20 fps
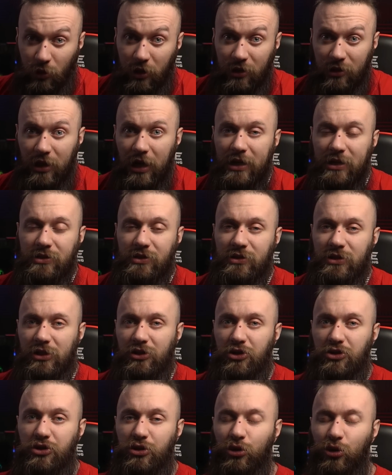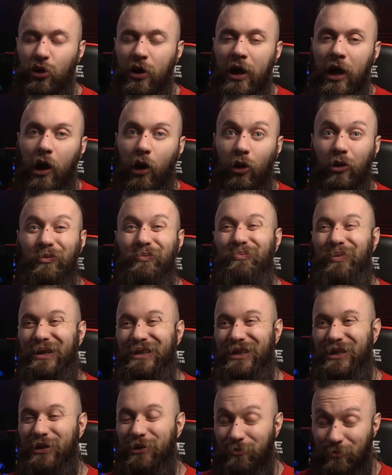китаец зачастую, он
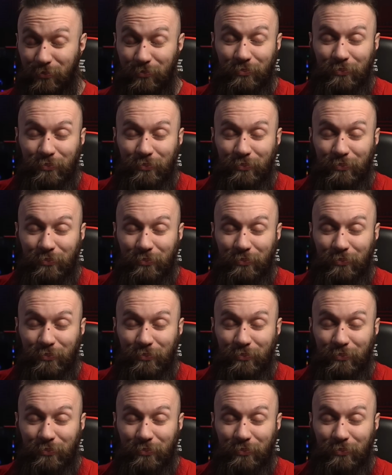продает